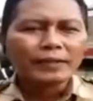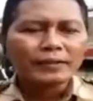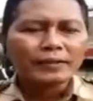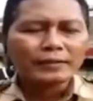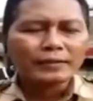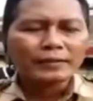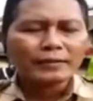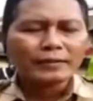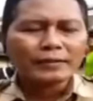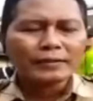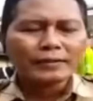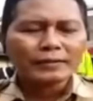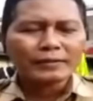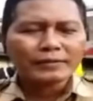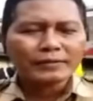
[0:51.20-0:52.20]
Tadi
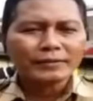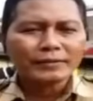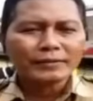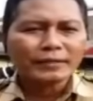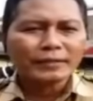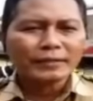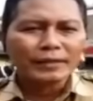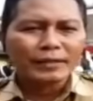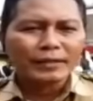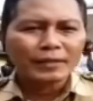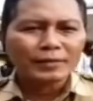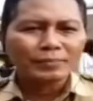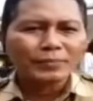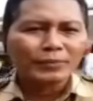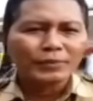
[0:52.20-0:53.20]
sekitar
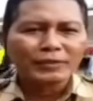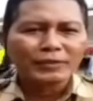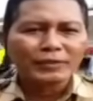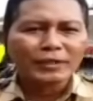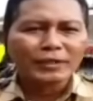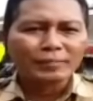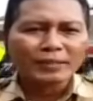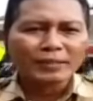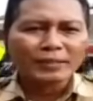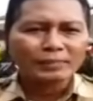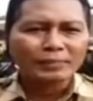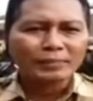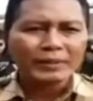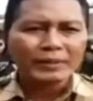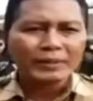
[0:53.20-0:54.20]
pukul 13
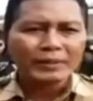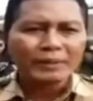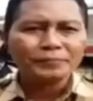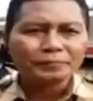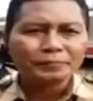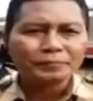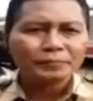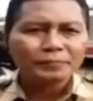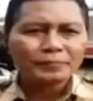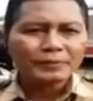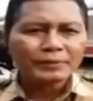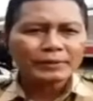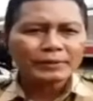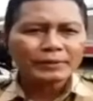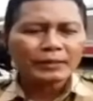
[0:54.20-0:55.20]
lebih,
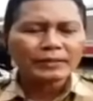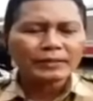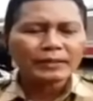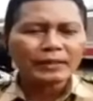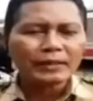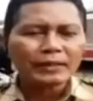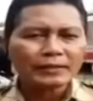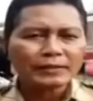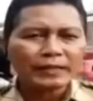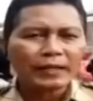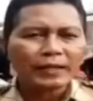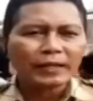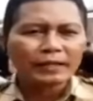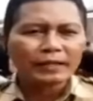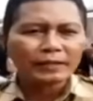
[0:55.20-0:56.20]
telah terjadi
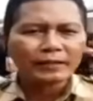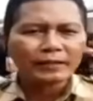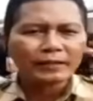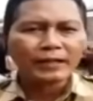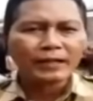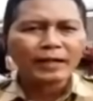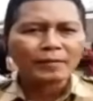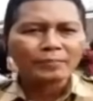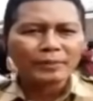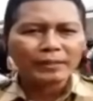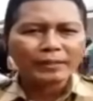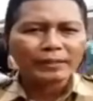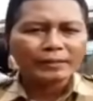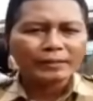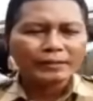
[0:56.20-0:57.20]
kecelakaan kereta
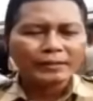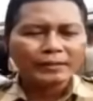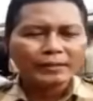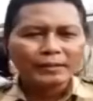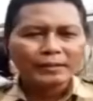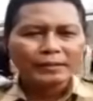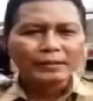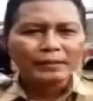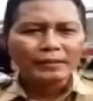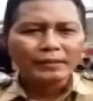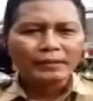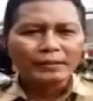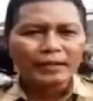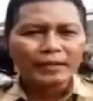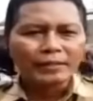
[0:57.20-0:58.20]
api
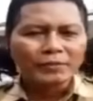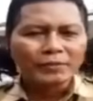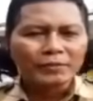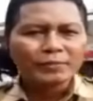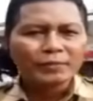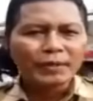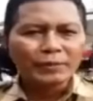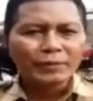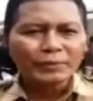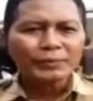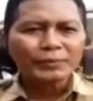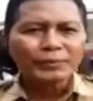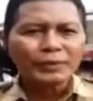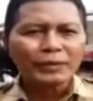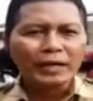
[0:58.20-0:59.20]
eh, Argos
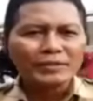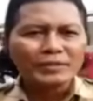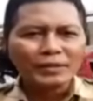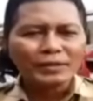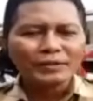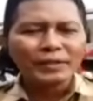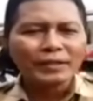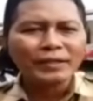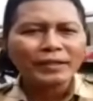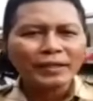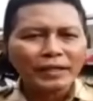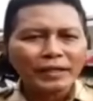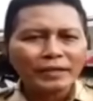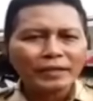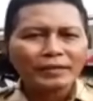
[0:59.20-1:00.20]
Meru anjlok dari
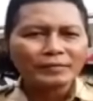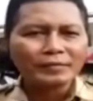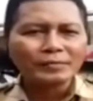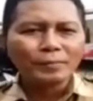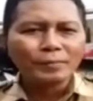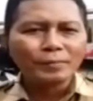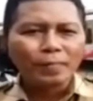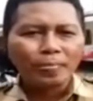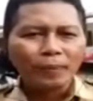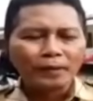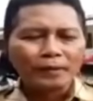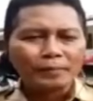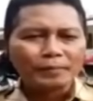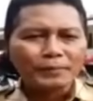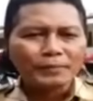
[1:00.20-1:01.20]
rel
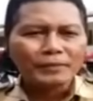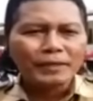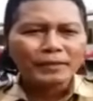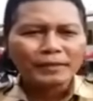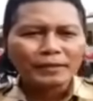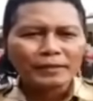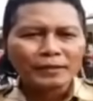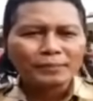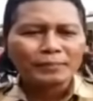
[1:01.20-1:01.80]
kemudian